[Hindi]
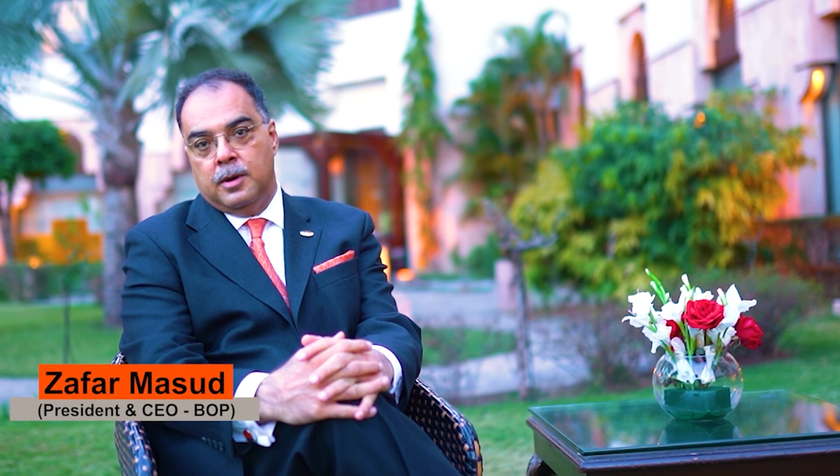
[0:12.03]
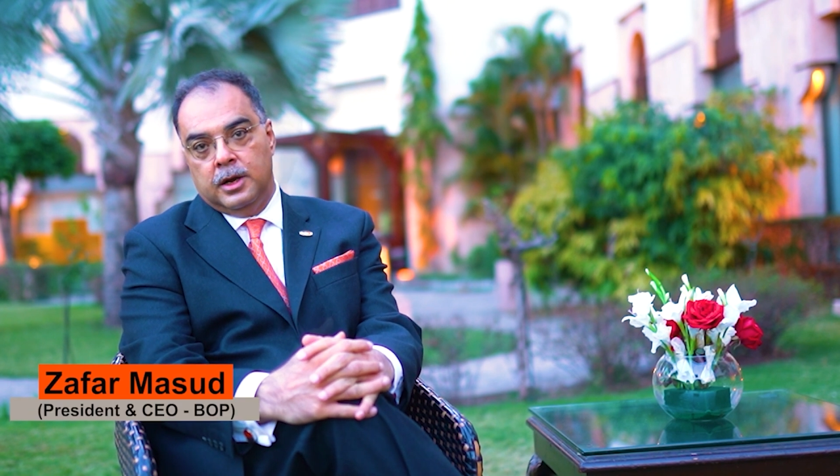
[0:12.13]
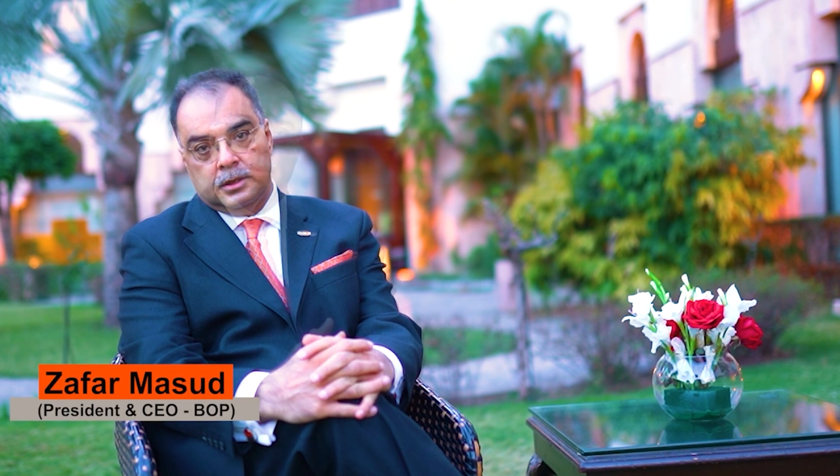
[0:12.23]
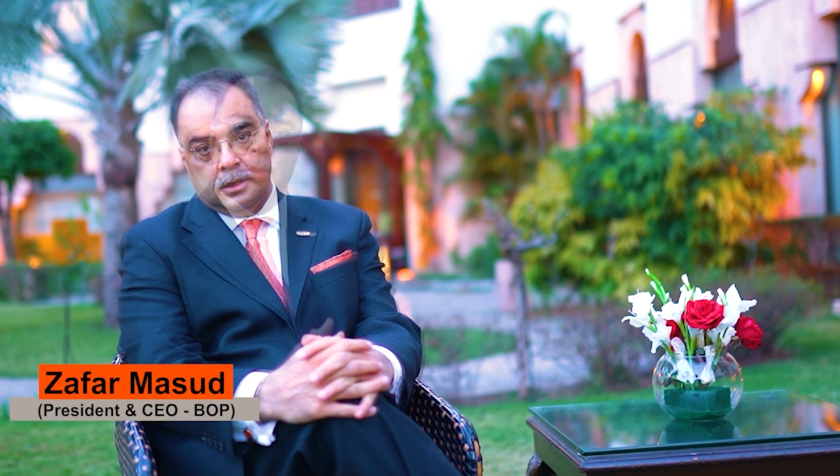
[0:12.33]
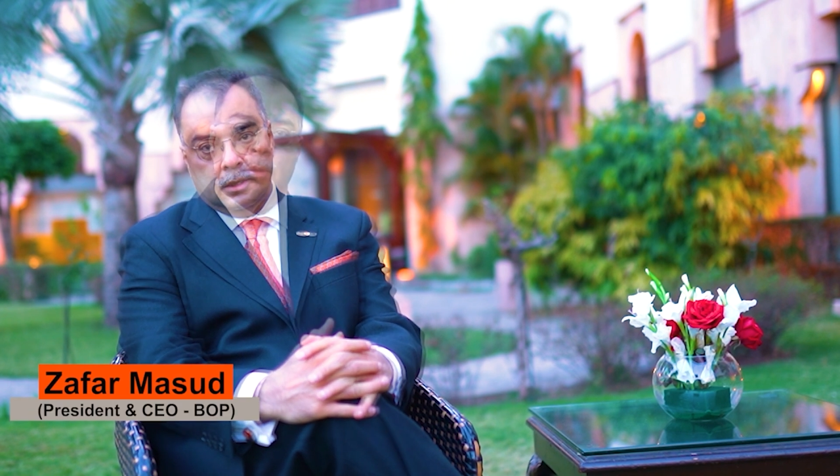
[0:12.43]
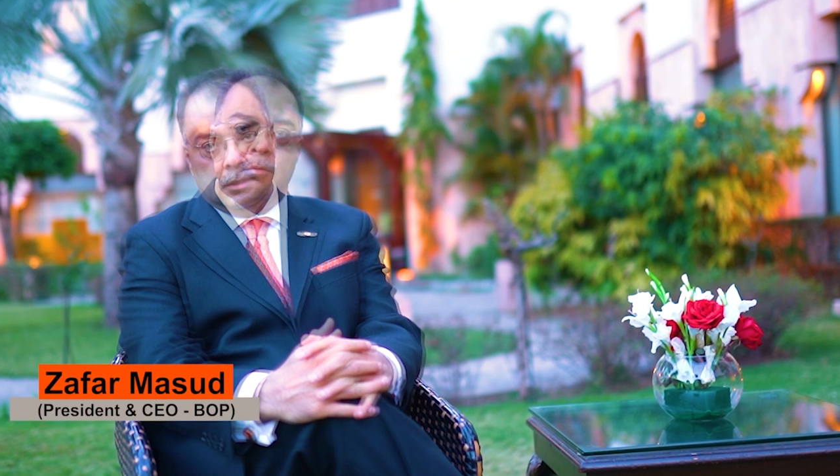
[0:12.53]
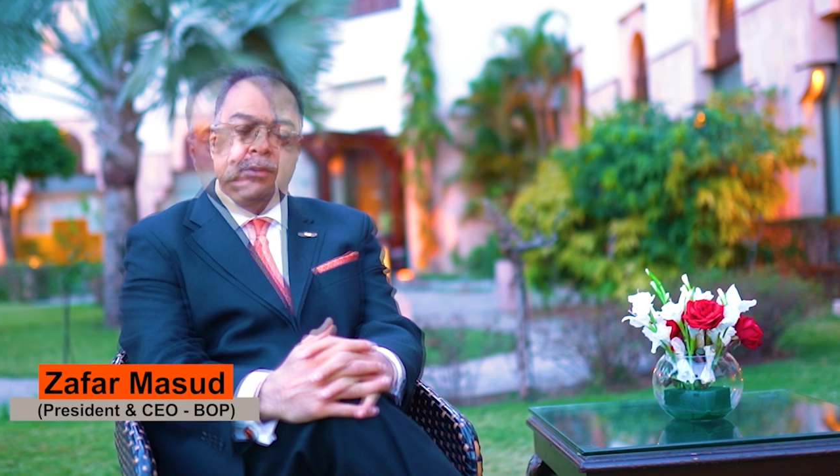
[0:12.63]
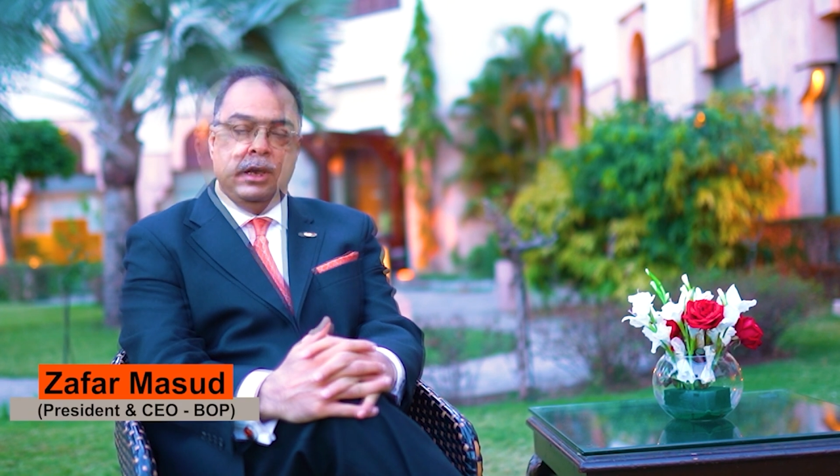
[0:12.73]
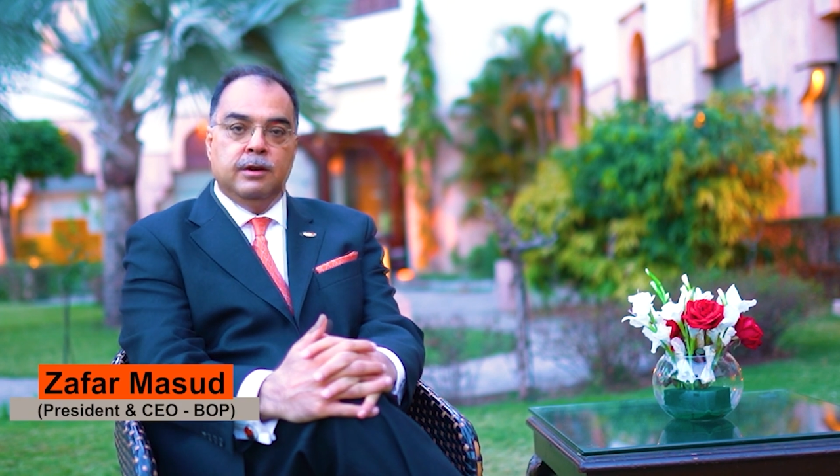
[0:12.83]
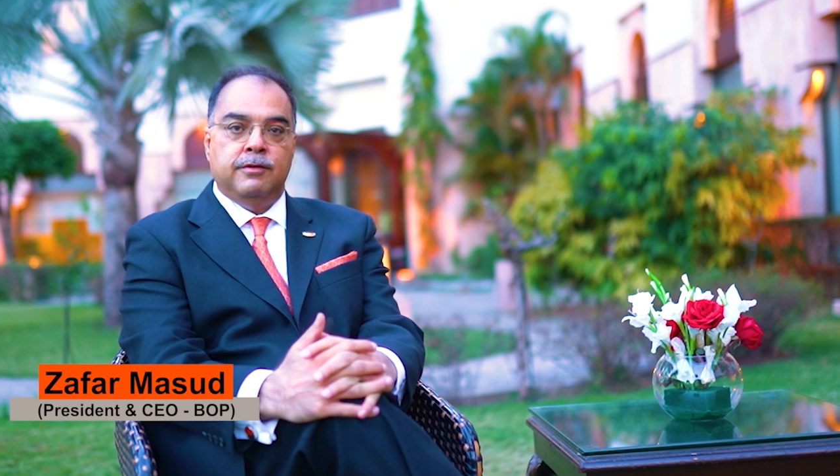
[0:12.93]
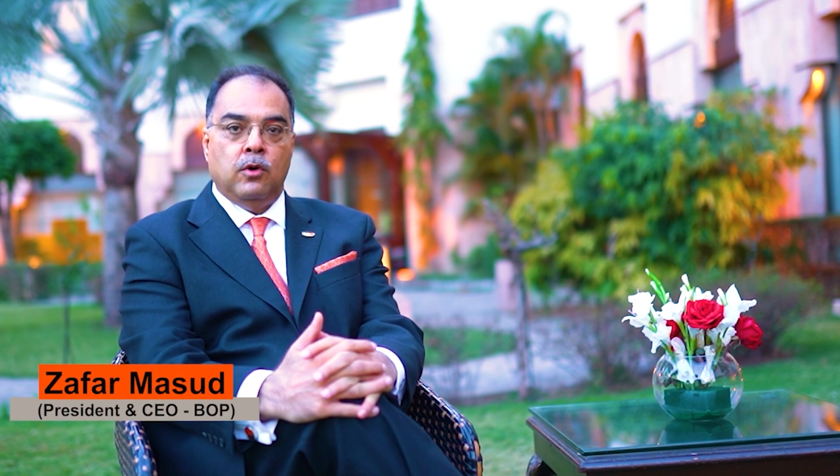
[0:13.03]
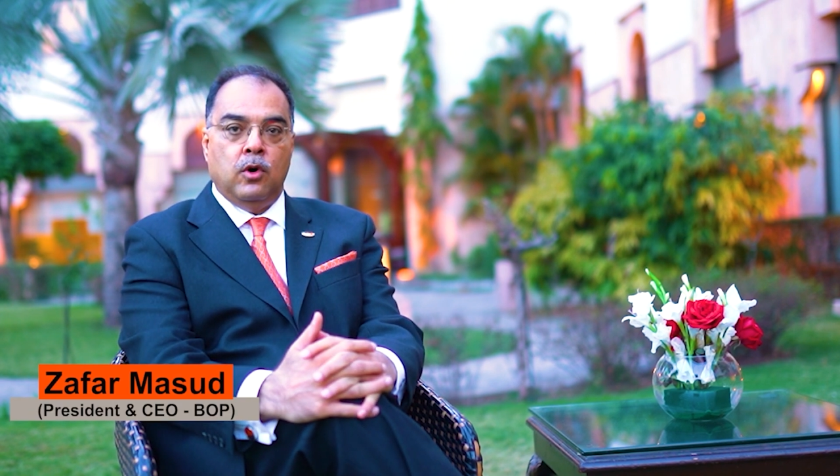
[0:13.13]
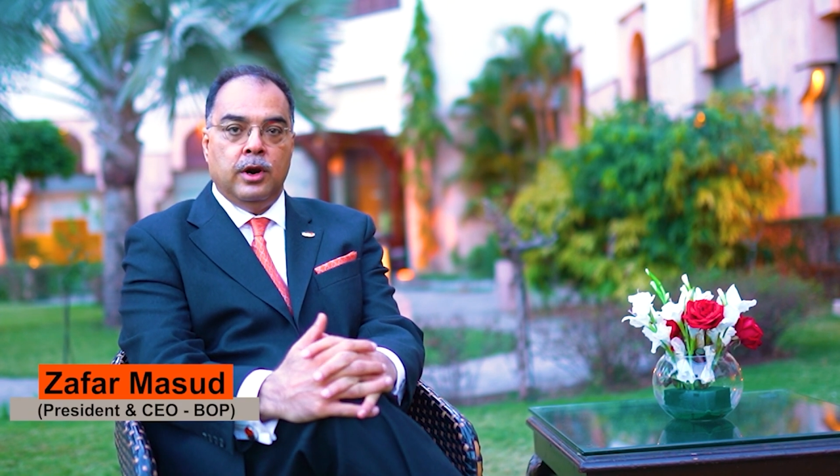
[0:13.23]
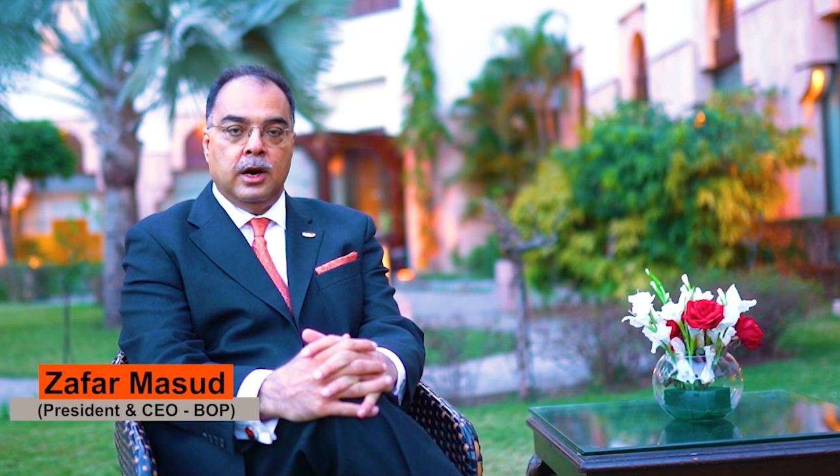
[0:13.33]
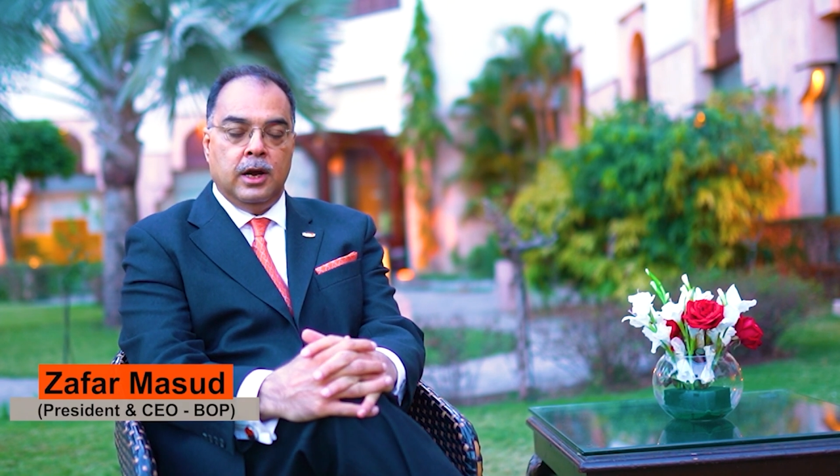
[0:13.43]
मार्च तक वीक
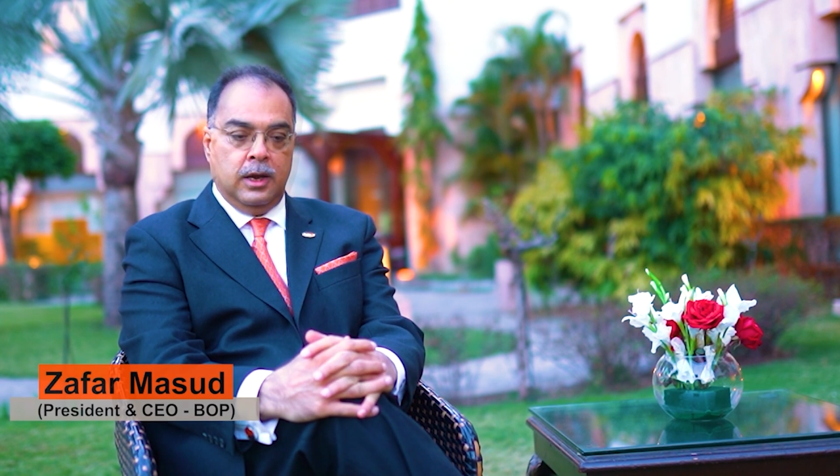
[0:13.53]
फॉर